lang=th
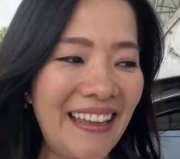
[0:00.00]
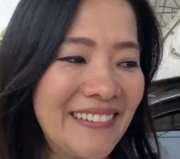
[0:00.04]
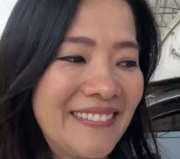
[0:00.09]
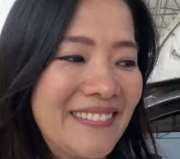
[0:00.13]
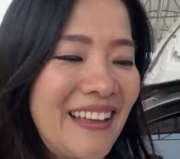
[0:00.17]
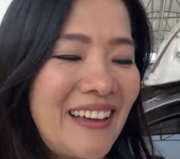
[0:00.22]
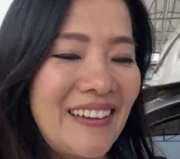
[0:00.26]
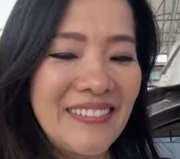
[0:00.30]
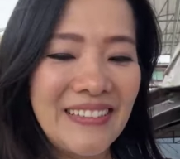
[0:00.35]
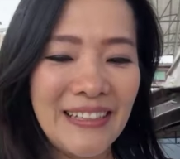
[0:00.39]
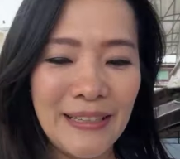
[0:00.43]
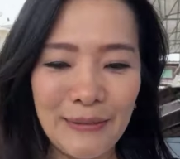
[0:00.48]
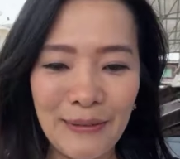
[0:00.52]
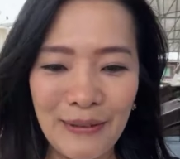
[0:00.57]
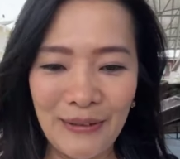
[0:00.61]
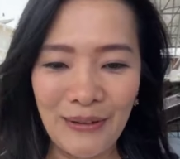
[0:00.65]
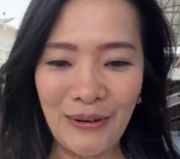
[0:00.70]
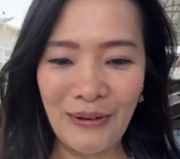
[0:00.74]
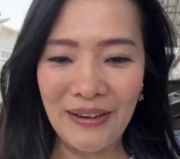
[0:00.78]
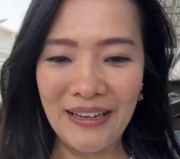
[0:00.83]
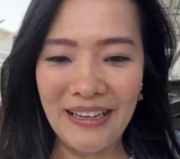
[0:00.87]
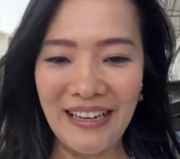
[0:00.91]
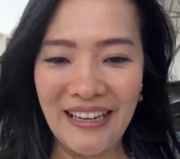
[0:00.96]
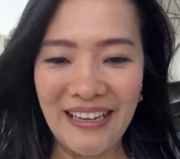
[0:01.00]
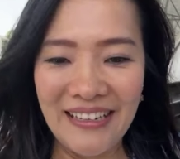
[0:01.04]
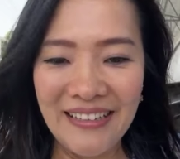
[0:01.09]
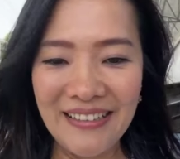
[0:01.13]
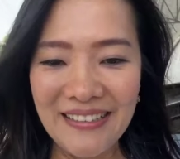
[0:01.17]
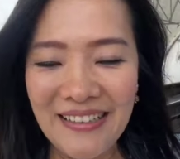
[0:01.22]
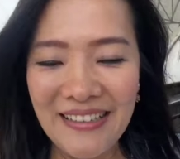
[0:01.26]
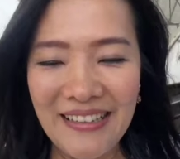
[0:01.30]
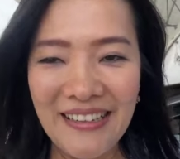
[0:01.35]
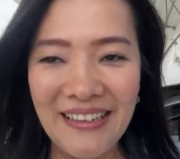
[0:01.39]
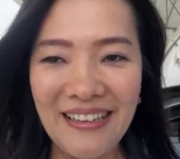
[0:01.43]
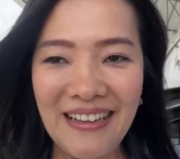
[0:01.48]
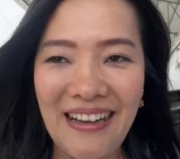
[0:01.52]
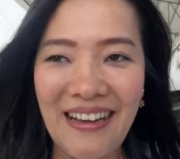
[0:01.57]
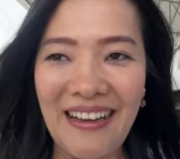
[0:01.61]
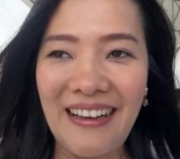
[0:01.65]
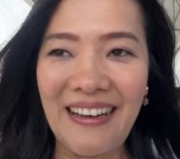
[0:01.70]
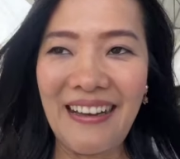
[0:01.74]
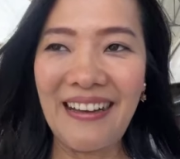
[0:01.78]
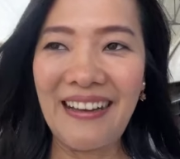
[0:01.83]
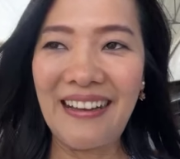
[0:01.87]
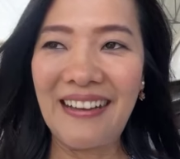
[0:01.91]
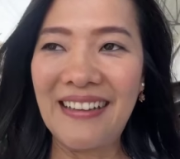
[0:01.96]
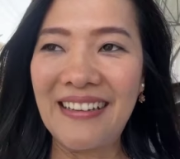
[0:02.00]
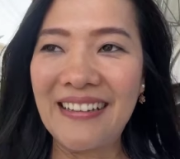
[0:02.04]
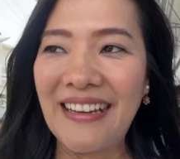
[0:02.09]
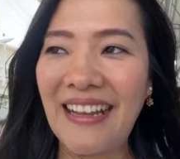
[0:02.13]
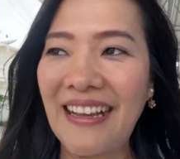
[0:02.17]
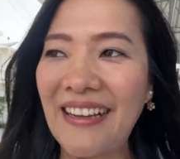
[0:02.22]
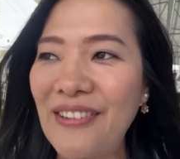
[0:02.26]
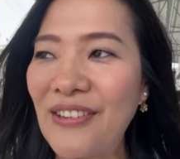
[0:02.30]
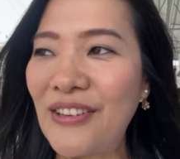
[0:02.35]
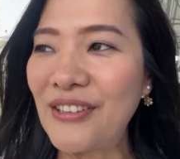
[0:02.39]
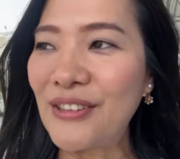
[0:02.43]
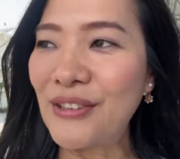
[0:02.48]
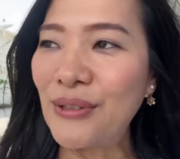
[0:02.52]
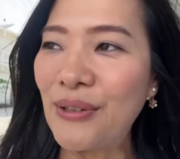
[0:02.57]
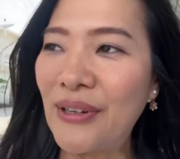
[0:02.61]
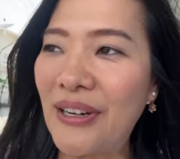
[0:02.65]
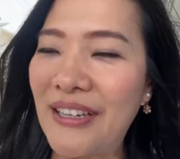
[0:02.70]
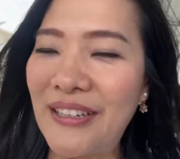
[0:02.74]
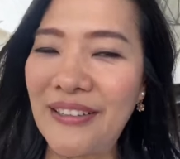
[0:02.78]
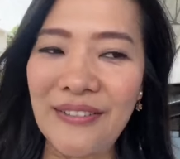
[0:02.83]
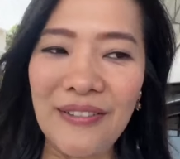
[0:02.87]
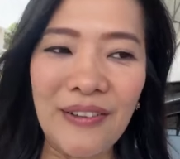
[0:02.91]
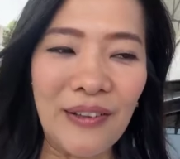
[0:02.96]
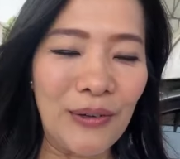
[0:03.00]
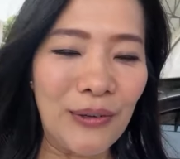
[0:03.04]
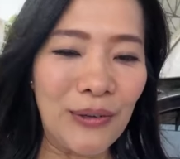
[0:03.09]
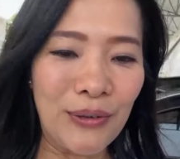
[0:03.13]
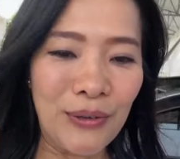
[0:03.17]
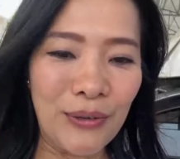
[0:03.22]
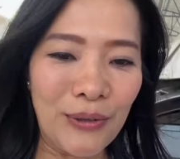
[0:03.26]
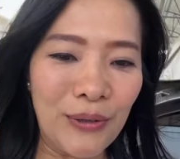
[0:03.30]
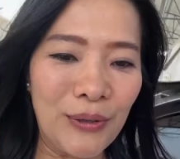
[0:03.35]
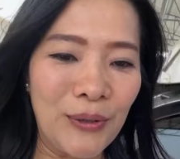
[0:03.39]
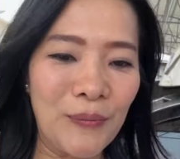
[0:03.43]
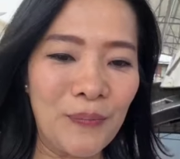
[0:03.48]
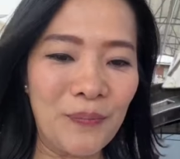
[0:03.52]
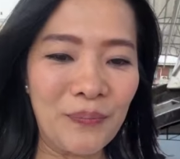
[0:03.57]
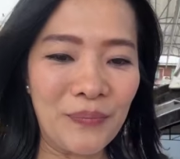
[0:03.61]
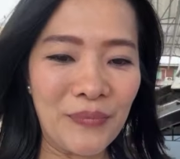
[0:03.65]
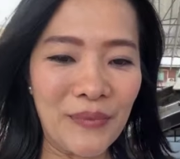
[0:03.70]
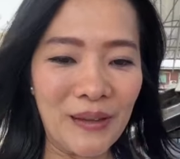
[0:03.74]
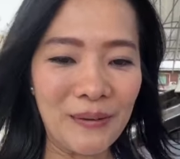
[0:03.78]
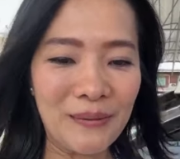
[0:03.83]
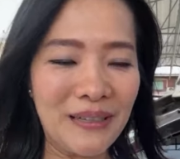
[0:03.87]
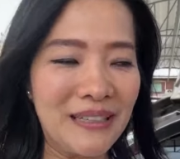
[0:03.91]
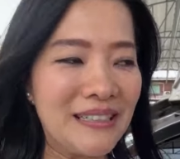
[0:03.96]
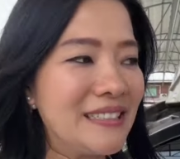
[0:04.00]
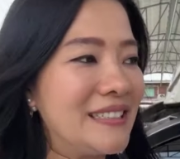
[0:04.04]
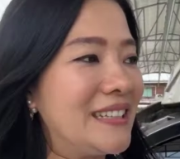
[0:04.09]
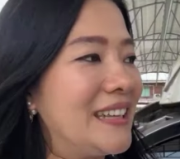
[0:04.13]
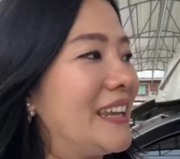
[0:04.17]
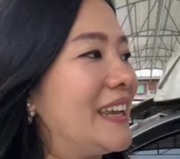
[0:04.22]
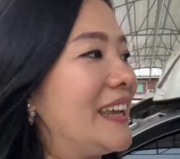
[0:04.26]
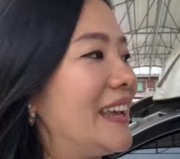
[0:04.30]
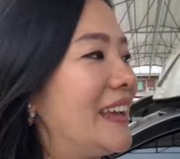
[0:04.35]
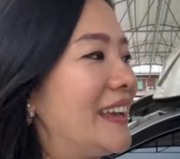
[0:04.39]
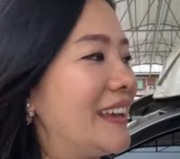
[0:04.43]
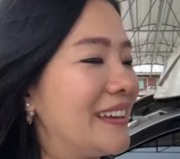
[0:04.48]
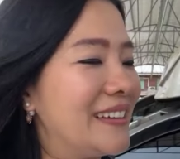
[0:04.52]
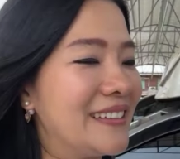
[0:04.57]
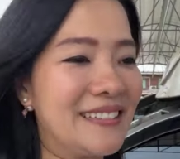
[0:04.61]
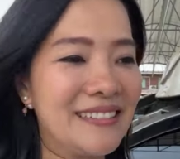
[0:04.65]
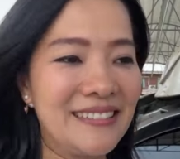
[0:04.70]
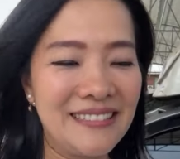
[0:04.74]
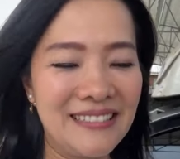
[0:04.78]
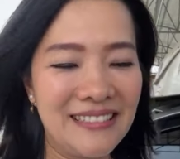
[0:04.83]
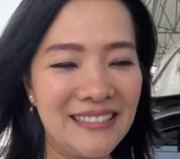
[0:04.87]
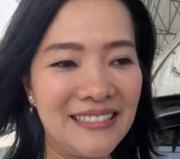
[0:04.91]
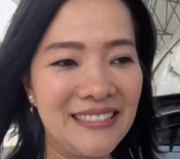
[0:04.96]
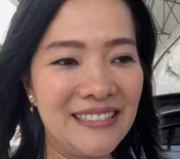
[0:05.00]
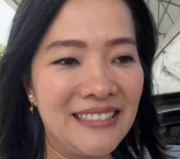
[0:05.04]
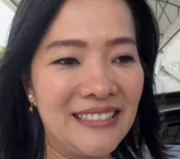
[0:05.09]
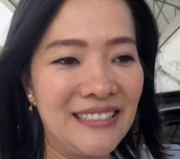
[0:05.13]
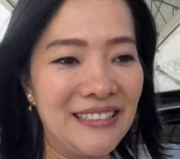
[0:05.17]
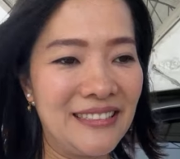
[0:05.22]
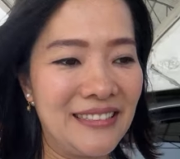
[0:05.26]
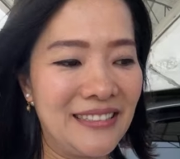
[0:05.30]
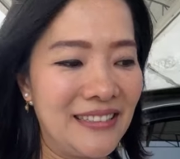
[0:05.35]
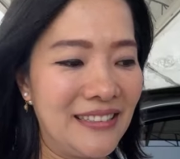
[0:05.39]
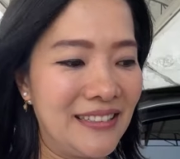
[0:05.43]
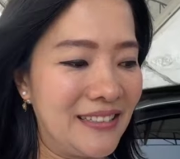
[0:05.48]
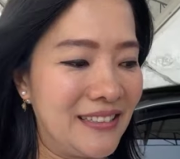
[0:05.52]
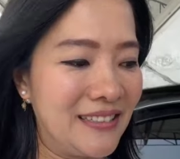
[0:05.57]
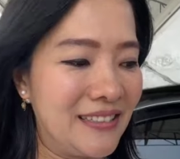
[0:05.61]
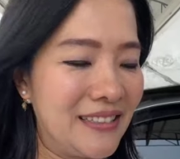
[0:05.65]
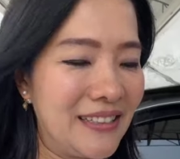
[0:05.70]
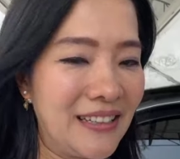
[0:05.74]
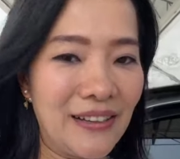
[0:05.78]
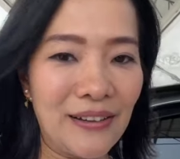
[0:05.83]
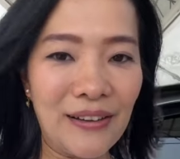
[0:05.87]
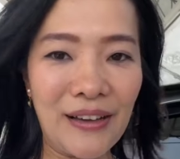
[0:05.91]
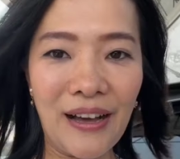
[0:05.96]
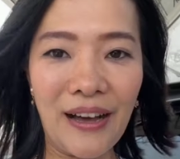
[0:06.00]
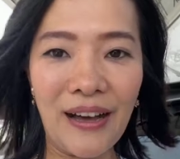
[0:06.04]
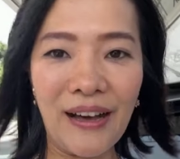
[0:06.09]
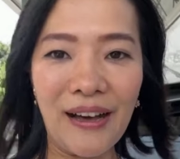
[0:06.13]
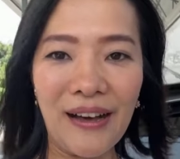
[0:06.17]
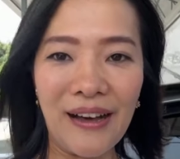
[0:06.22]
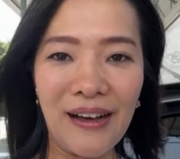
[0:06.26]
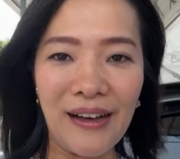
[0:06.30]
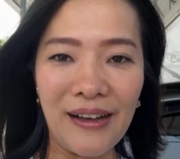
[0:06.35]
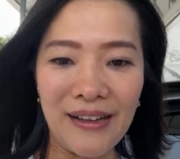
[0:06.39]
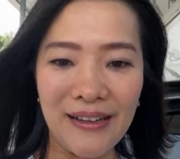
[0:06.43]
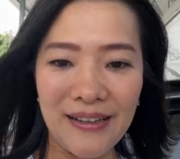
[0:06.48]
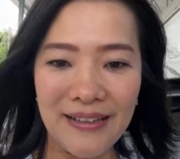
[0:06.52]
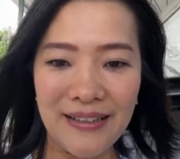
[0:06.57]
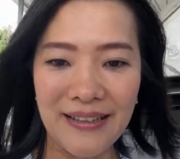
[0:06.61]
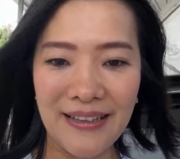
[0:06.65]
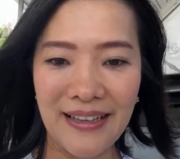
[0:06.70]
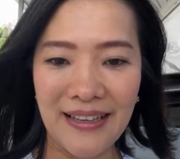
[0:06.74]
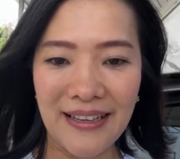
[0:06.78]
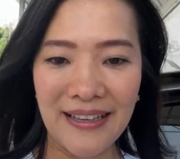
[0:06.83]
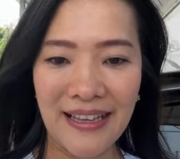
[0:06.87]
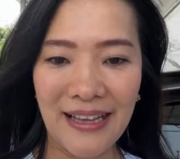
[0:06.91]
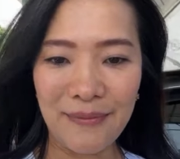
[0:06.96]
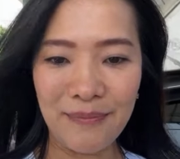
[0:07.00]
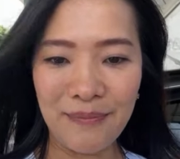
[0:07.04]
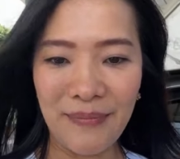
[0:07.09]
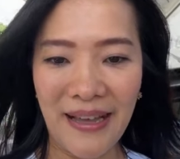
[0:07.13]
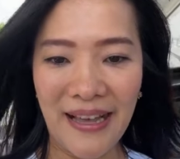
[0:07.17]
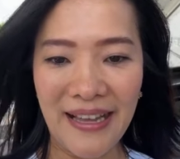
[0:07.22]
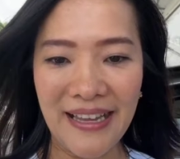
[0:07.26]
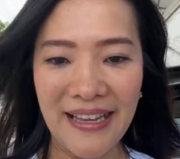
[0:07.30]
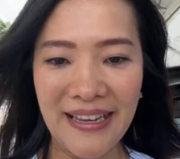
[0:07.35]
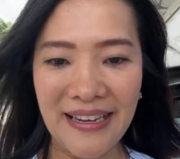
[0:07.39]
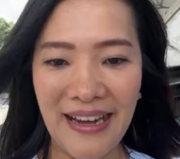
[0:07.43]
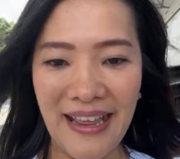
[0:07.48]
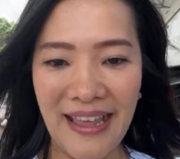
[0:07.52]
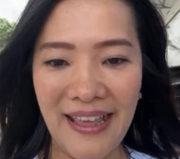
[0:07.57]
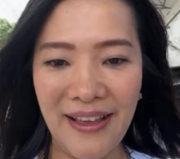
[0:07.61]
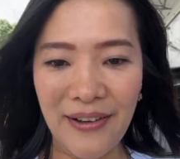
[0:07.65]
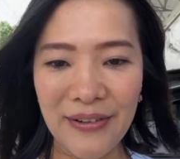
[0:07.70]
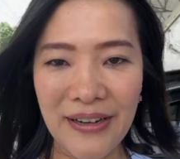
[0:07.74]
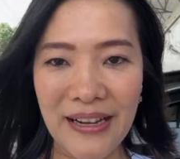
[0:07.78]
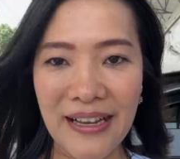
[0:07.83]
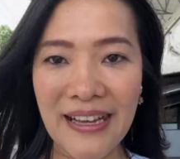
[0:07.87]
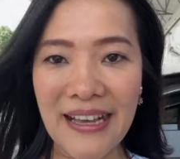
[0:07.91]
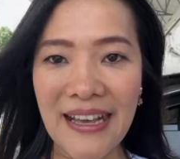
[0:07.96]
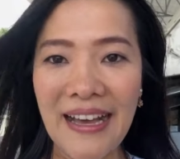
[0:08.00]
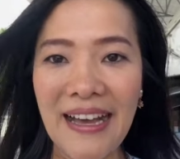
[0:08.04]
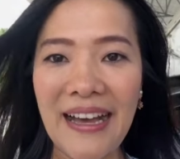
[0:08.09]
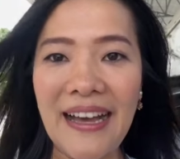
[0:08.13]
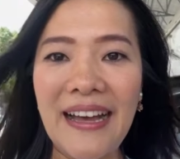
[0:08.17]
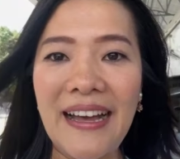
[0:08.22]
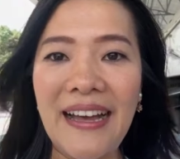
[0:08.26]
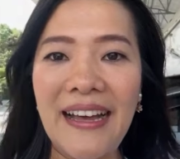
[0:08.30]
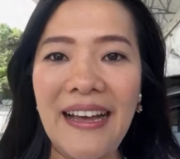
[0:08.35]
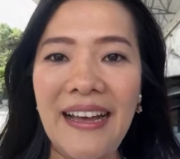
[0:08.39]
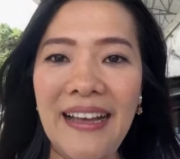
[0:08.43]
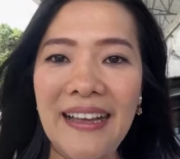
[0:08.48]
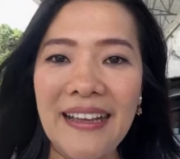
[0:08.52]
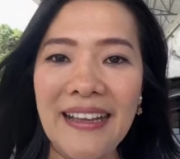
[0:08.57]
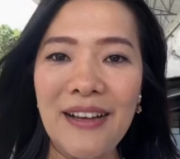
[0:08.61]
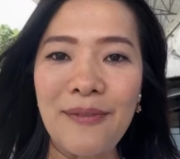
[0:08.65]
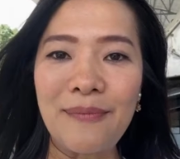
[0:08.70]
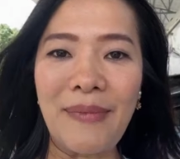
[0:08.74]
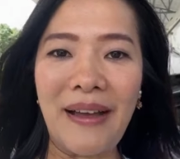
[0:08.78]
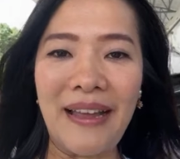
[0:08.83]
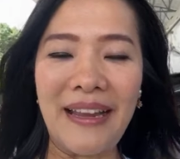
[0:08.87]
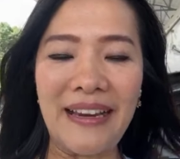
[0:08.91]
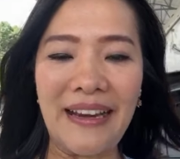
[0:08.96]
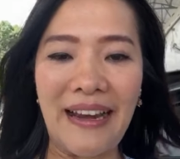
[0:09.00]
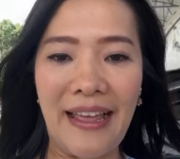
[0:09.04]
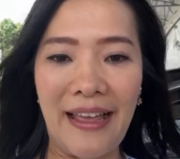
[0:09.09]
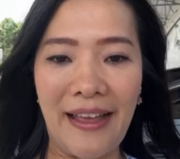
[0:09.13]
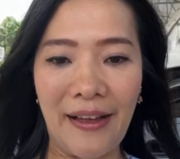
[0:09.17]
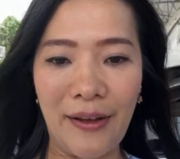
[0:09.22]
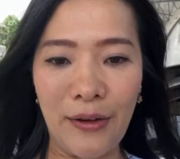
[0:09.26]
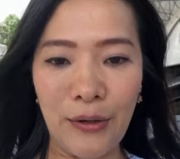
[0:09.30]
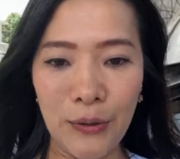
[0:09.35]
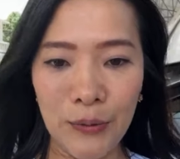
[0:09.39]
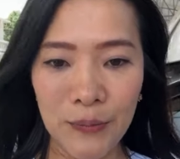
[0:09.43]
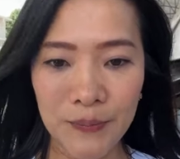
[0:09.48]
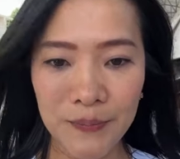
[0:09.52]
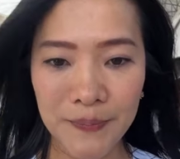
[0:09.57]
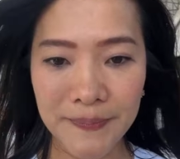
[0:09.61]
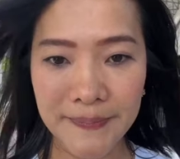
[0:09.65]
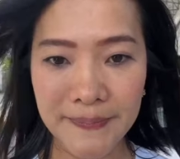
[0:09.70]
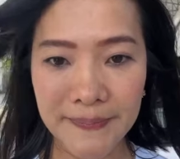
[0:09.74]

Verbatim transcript: ไลฟ์อีกรอบหนึ่งบอกวันนี้เออนั่งรถตรวจดูพื้นที่ แล้วก็กลับมาอีกแล้วนะคะ กลับมาอีกแล้ว